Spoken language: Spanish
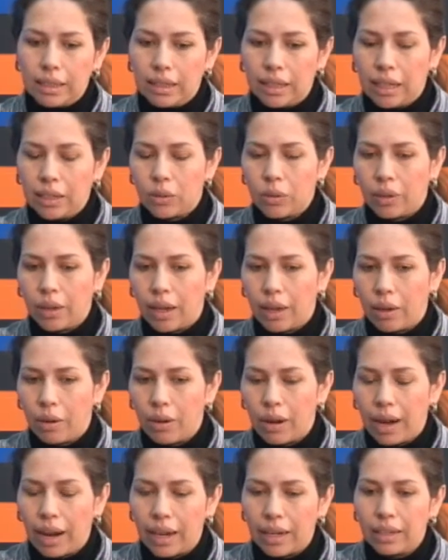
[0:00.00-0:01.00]
de
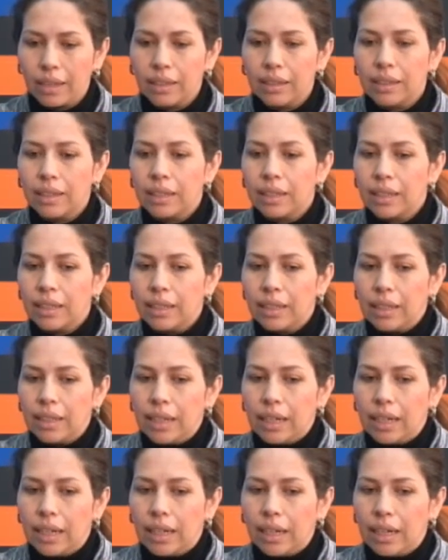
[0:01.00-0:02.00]
Online.
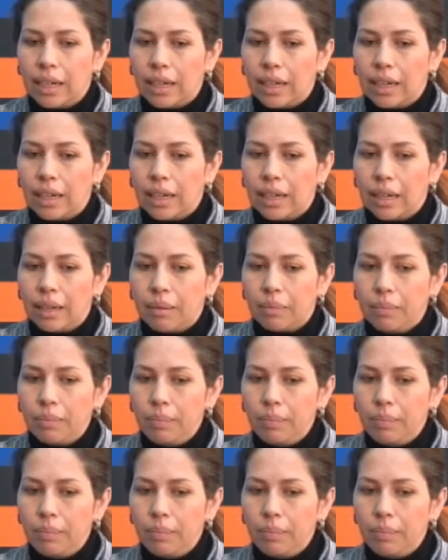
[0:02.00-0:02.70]
Eh,